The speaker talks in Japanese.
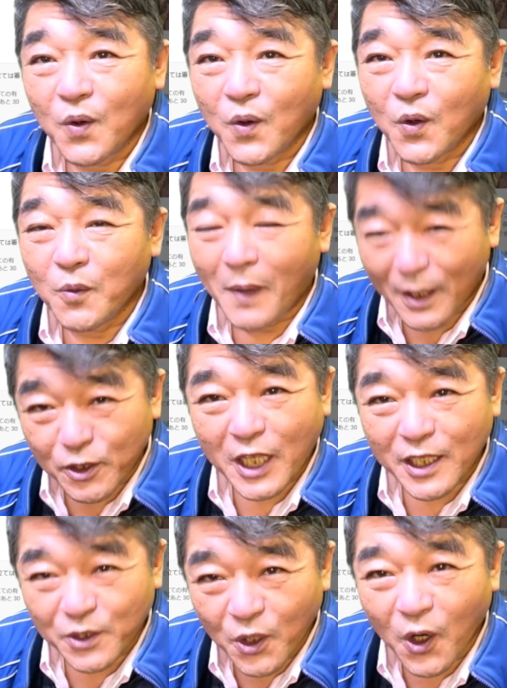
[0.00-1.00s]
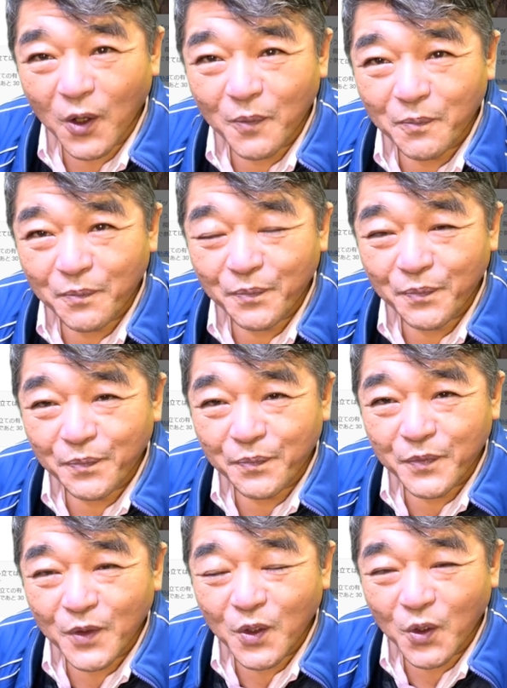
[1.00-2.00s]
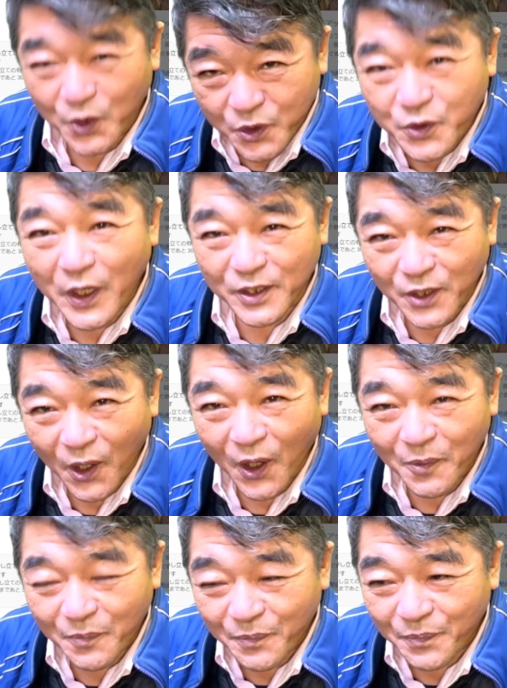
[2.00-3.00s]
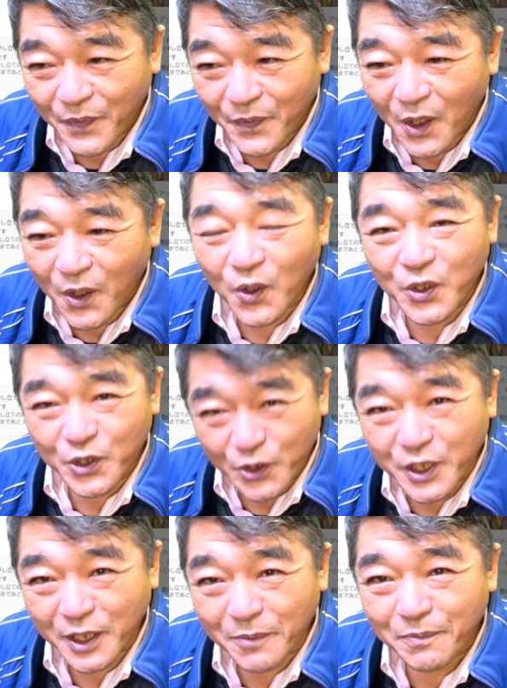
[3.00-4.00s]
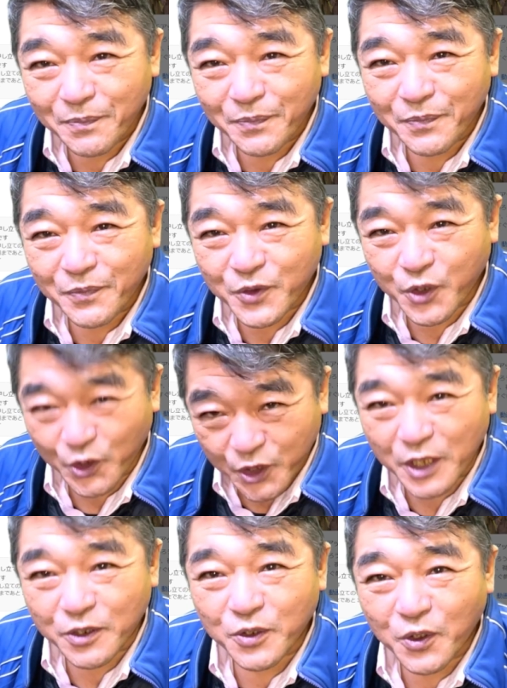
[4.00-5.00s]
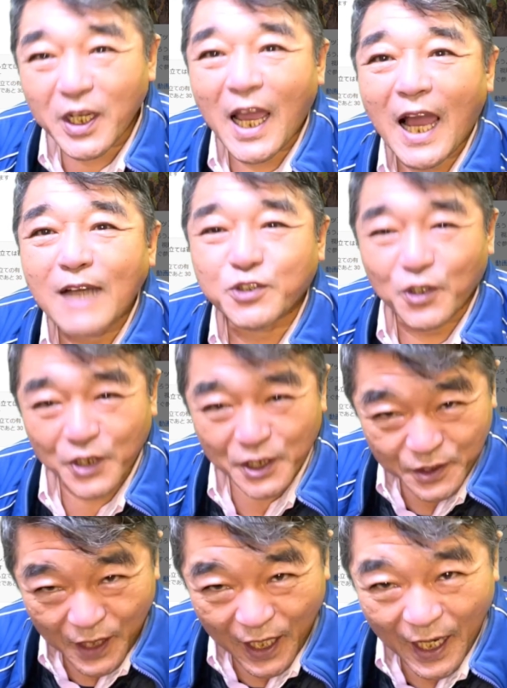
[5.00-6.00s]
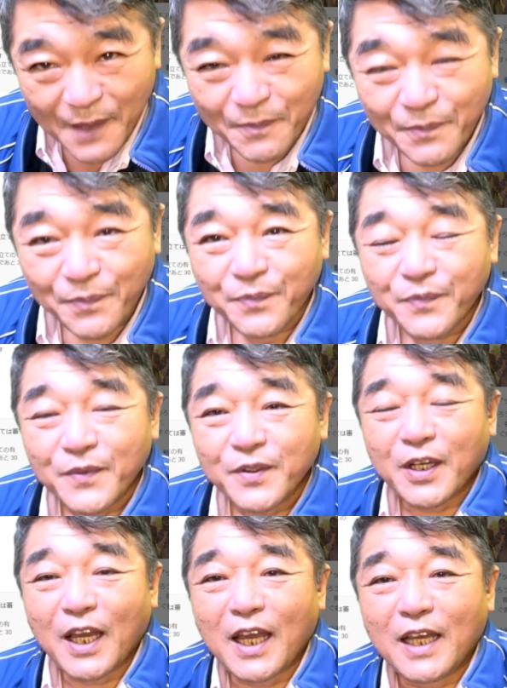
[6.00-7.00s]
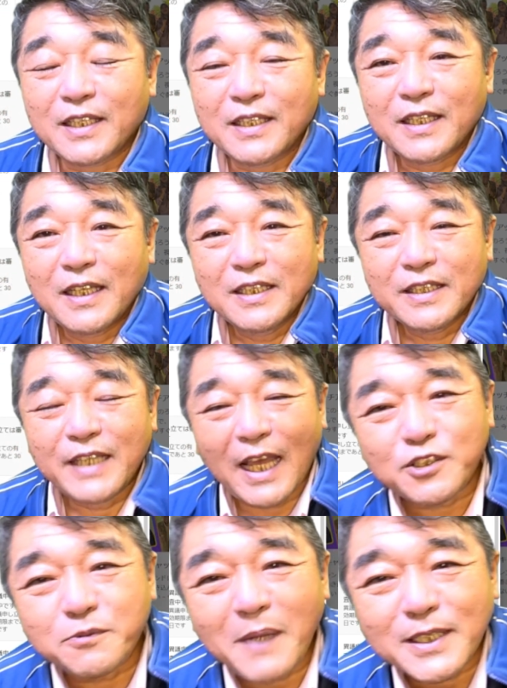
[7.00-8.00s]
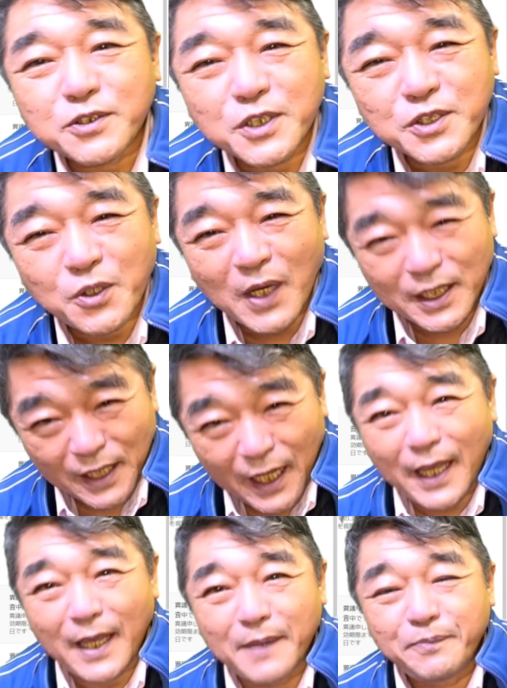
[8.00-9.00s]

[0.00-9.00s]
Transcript: お孫さんの保育園のお遊戯撮ってる、これはアウトですから。夏祭りとかで、